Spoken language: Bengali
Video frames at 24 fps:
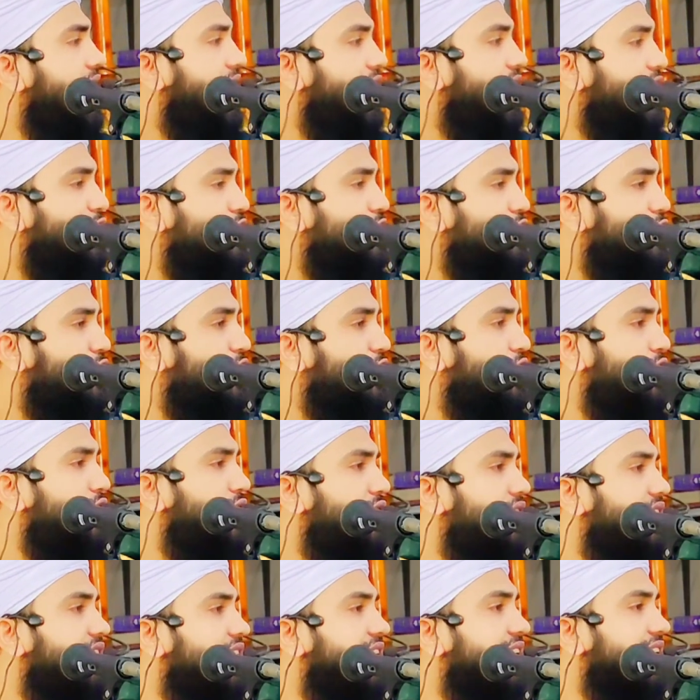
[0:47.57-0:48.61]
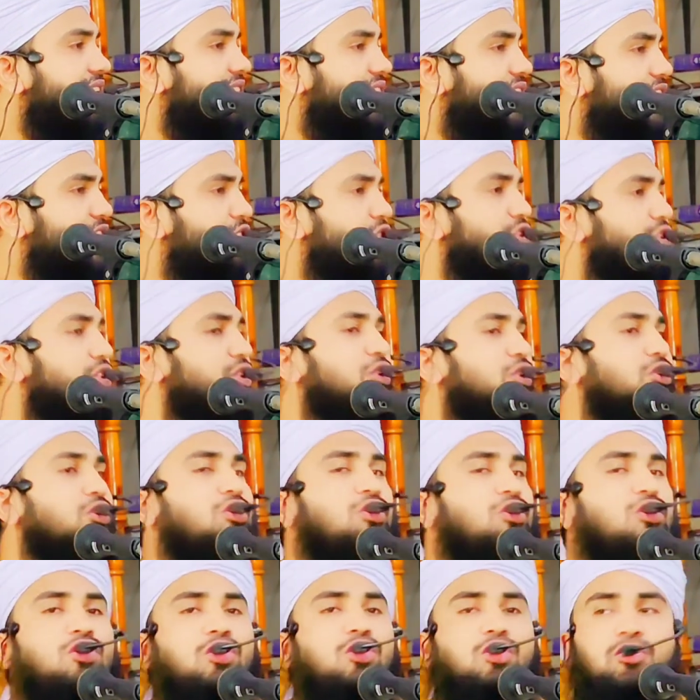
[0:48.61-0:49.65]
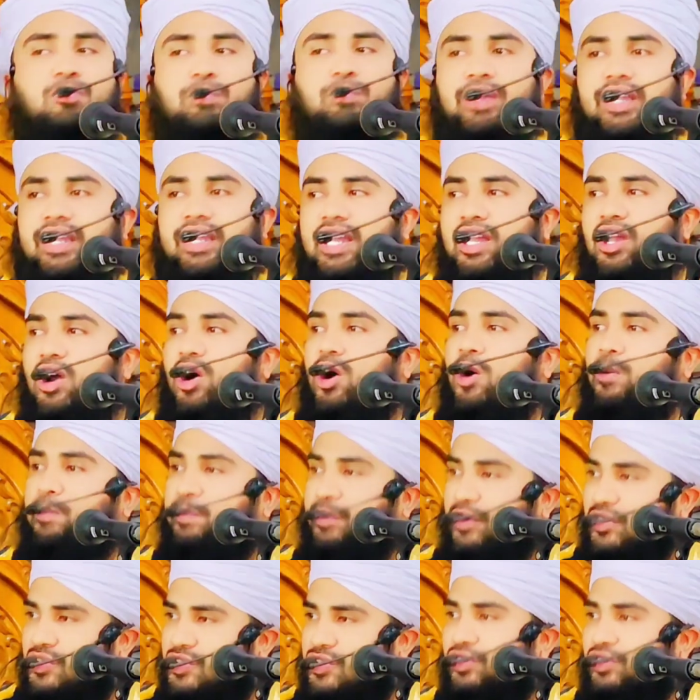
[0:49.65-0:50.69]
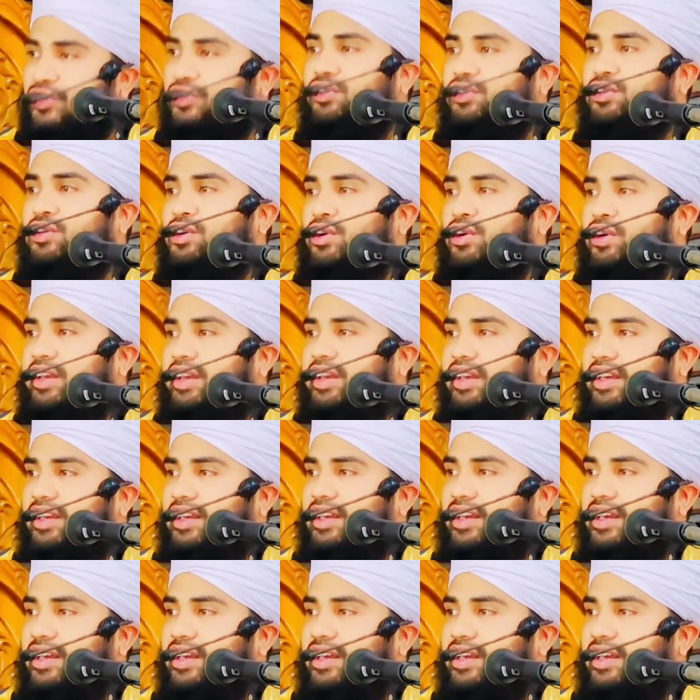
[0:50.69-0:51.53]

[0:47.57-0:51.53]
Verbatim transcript: একজন নেতা যদি কোনো কর্মীকে অপছন্দ করে